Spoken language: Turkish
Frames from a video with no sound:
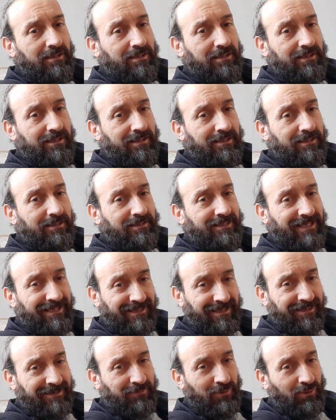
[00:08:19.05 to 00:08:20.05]
E,
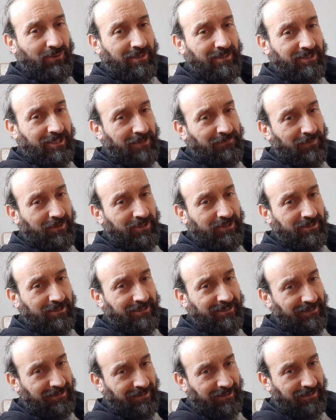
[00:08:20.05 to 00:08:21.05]
sentetik boyayı inceltmek için de
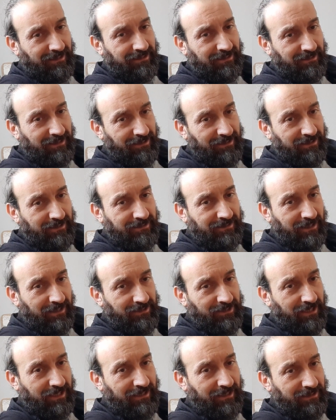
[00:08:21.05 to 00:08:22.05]
sentetik tiner
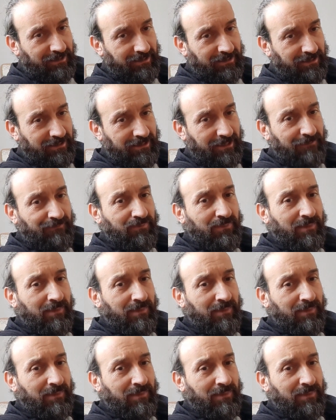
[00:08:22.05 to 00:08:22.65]
tercih edersiniz.